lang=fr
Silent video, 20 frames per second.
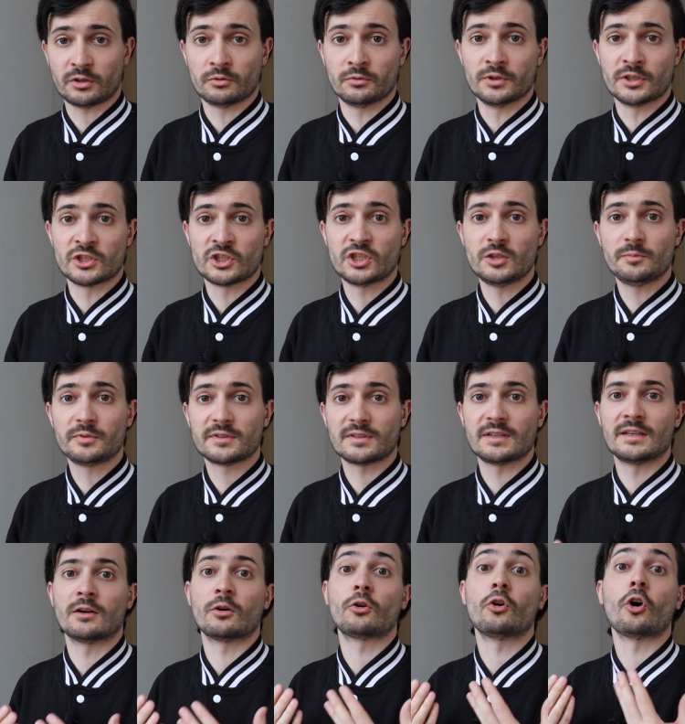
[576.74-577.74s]
de l'Égypte
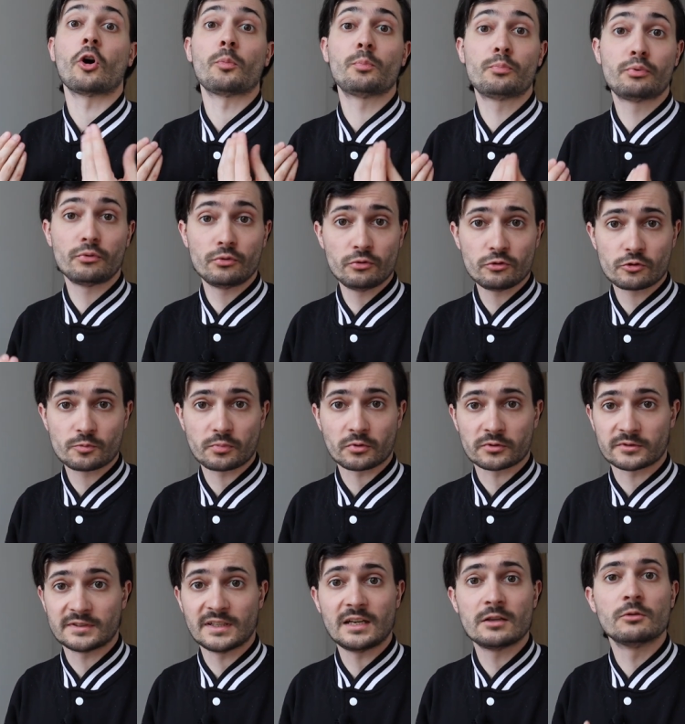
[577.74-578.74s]
et encore plus pour
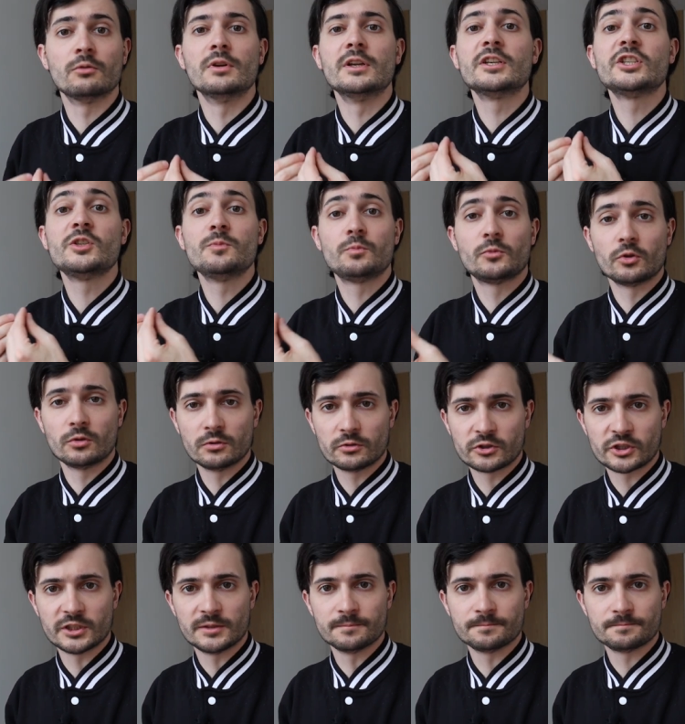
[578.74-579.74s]
celle de
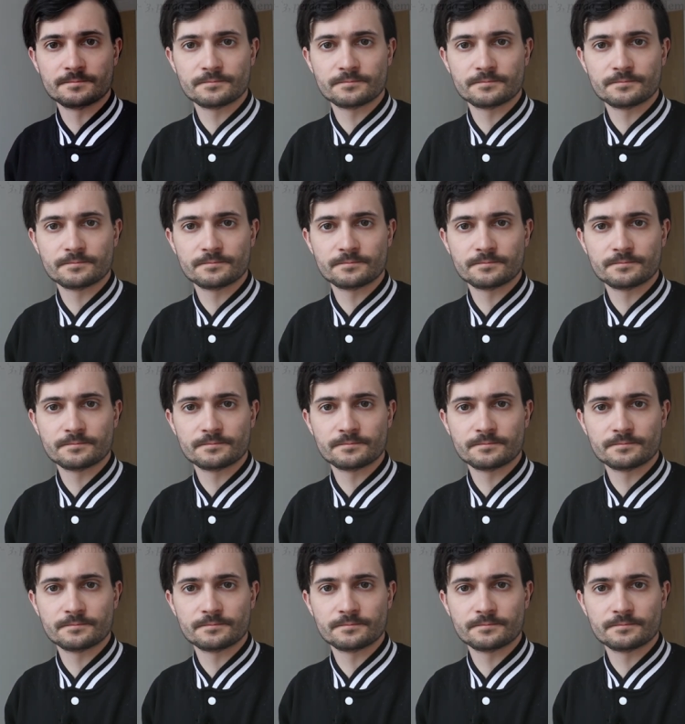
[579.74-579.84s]
l'égyptologie.